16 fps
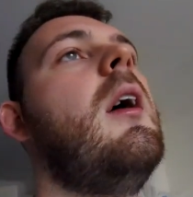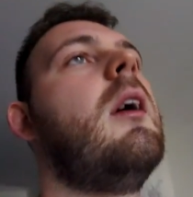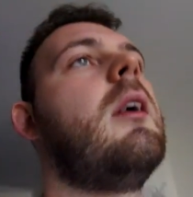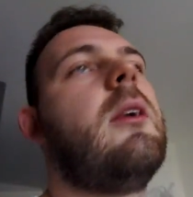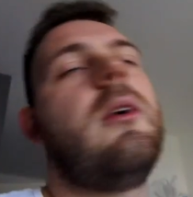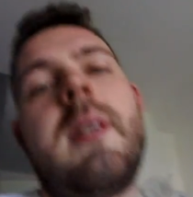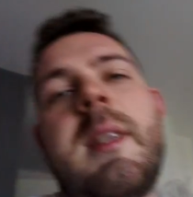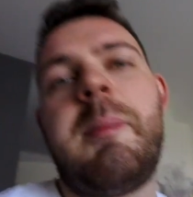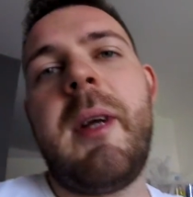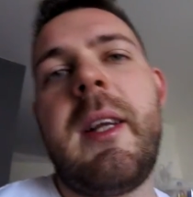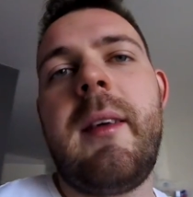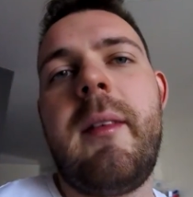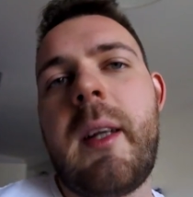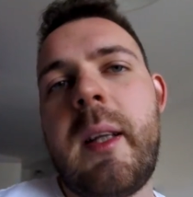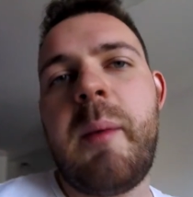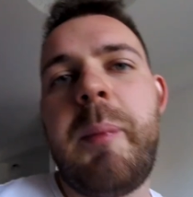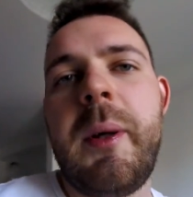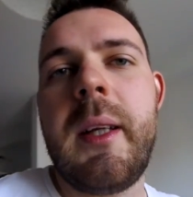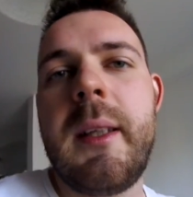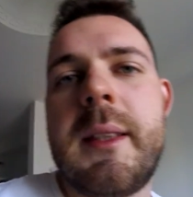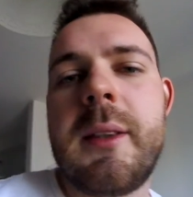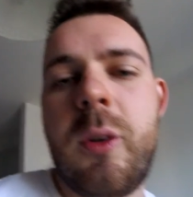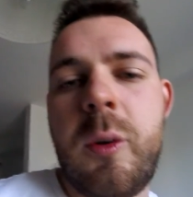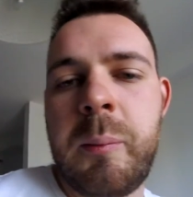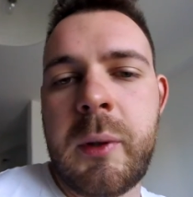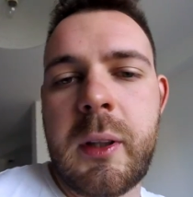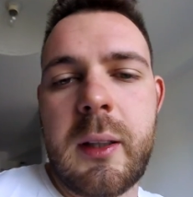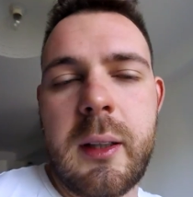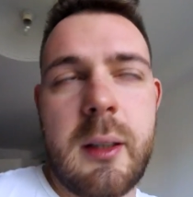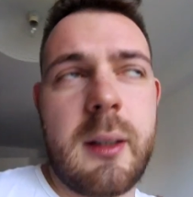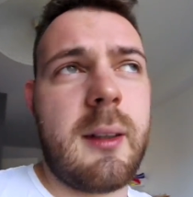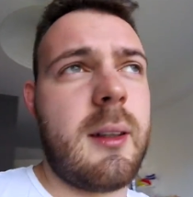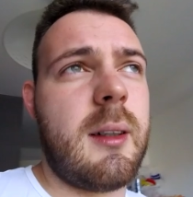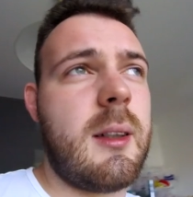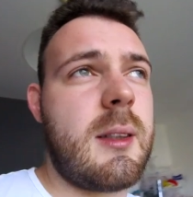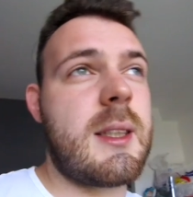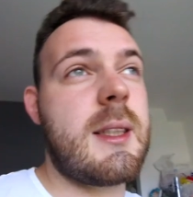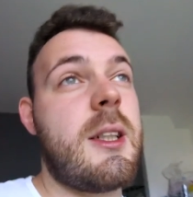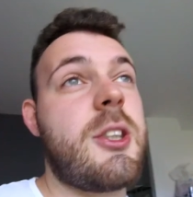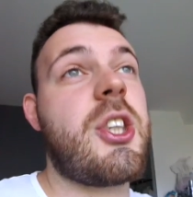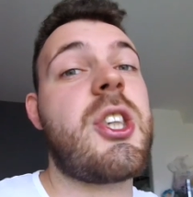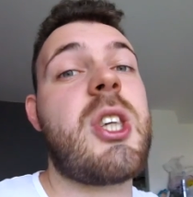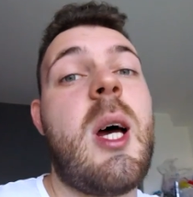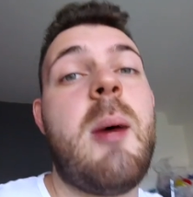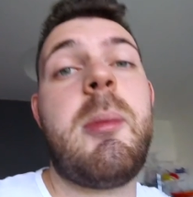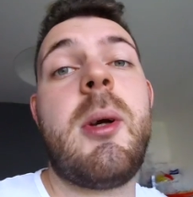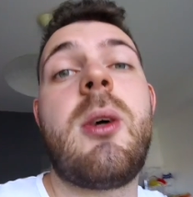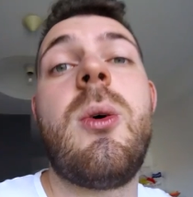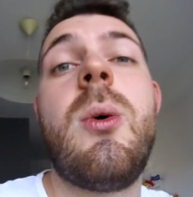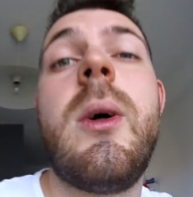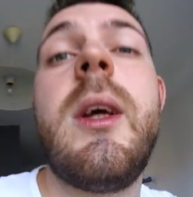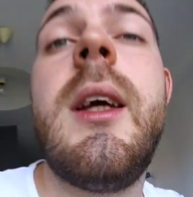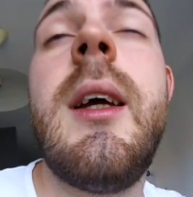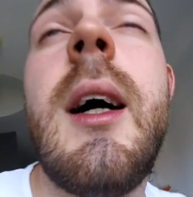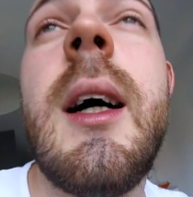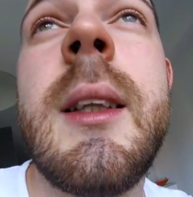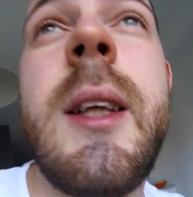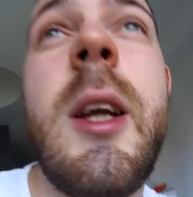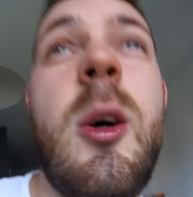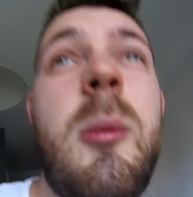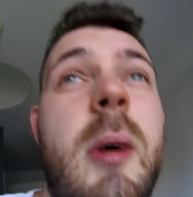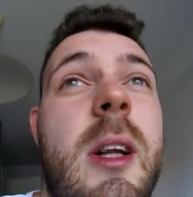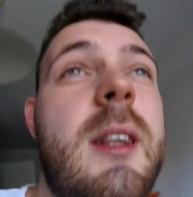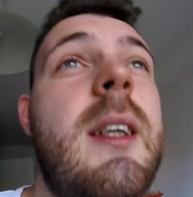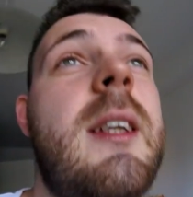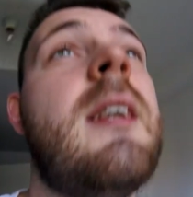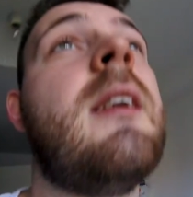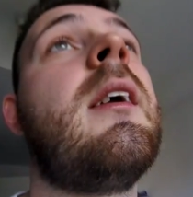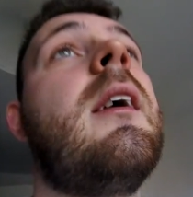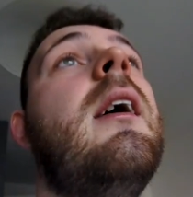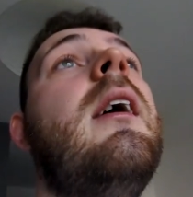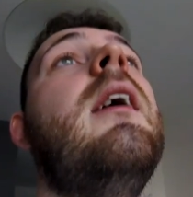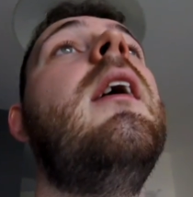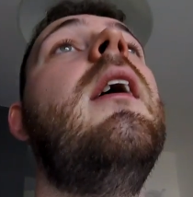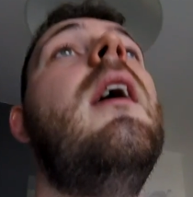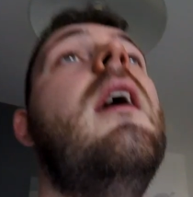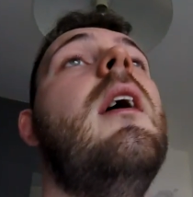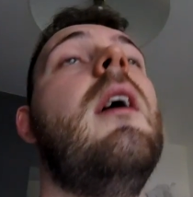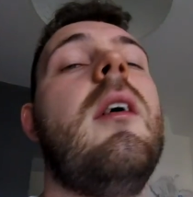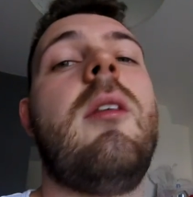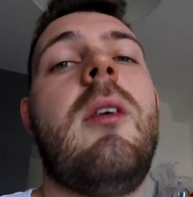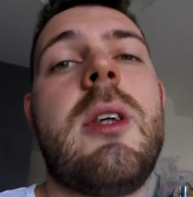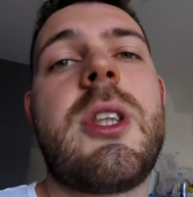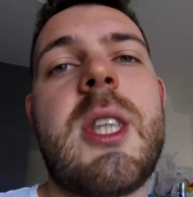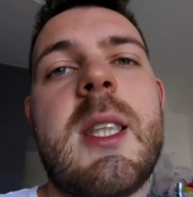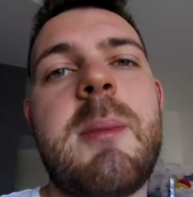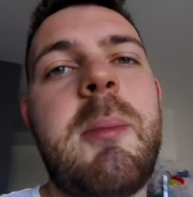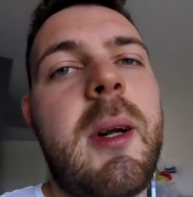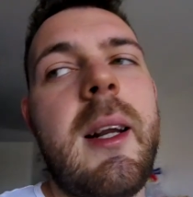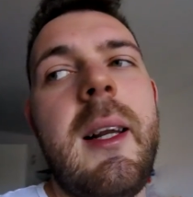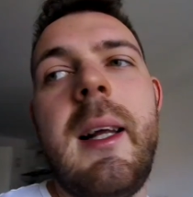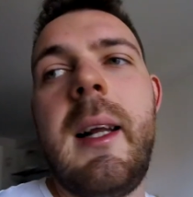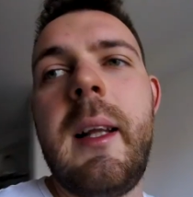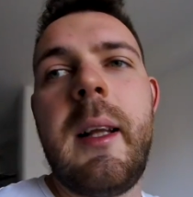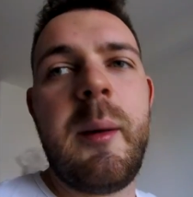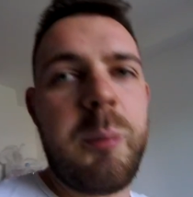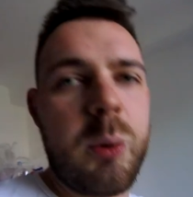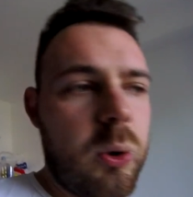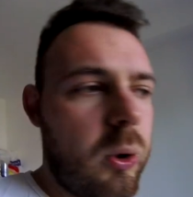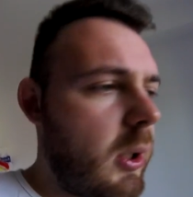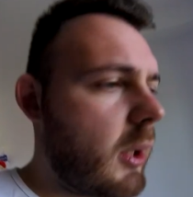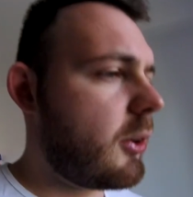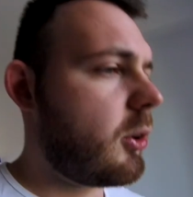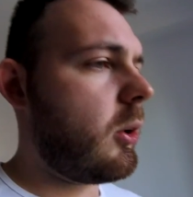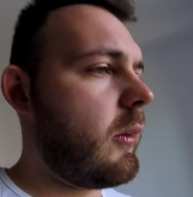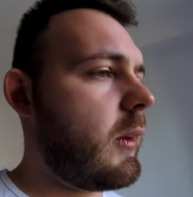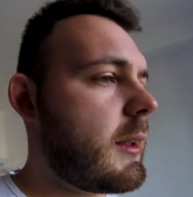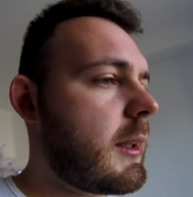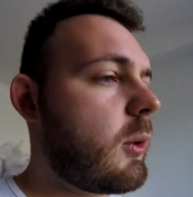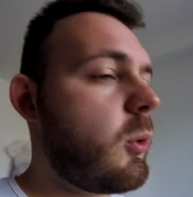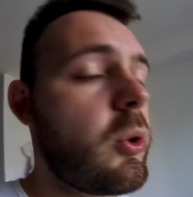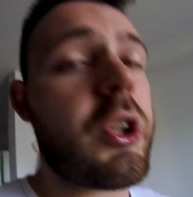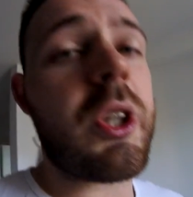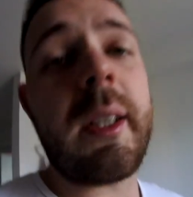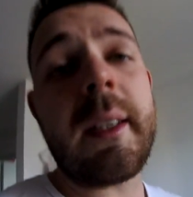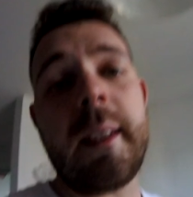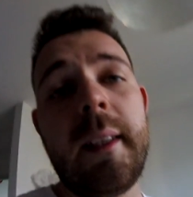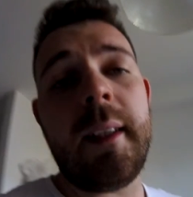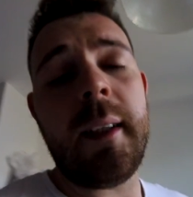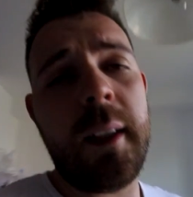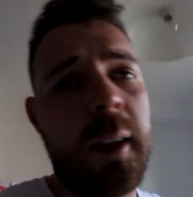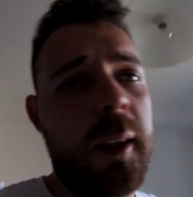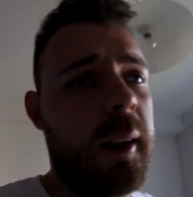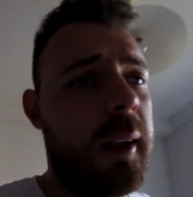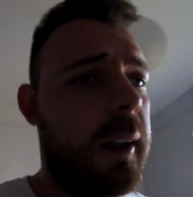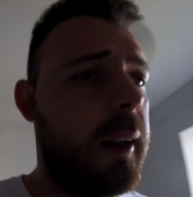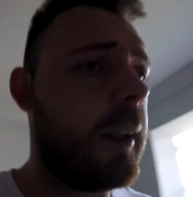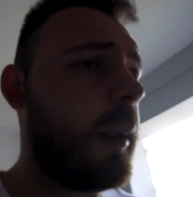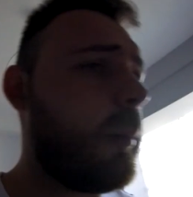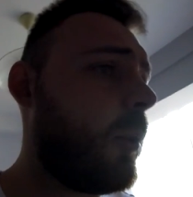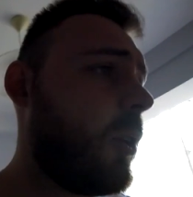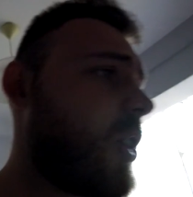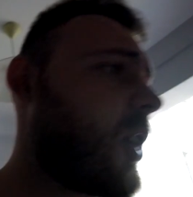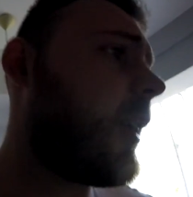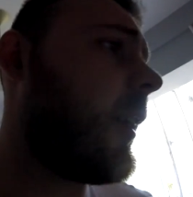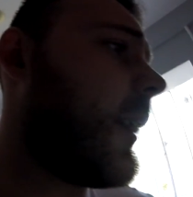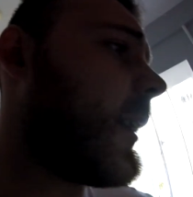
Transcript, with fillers: ну и теперь, наверное, перейдем к Саше Шапику и Андрею Мартыненко. Вот, сейчас параллельно я буду готовить, кушать и немножко